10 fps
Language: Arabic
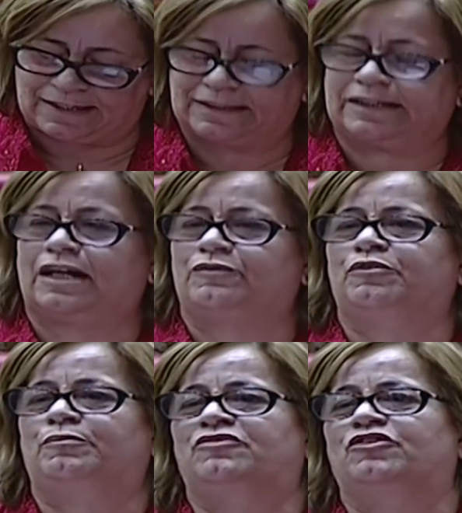خطيرة
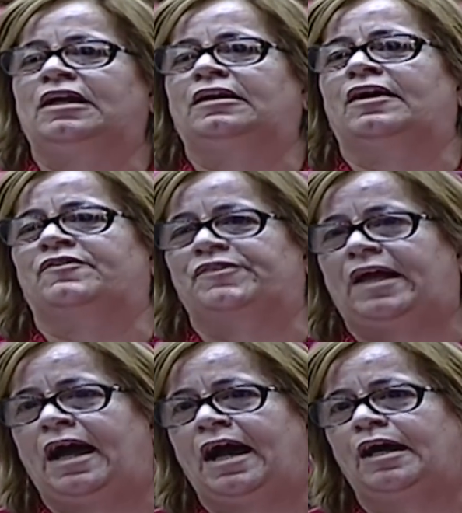في مجال
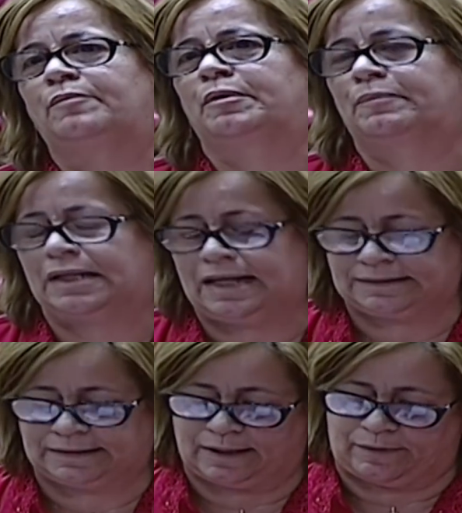الصحة
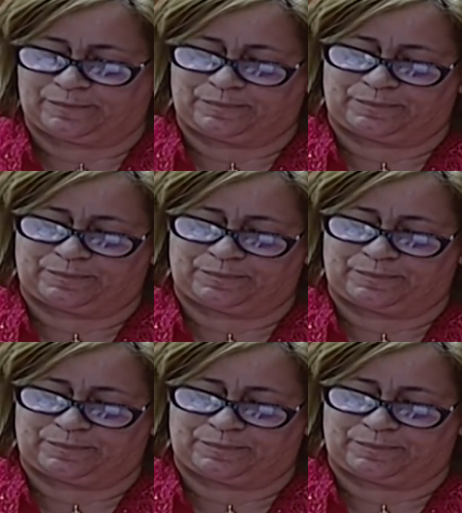ببلادنا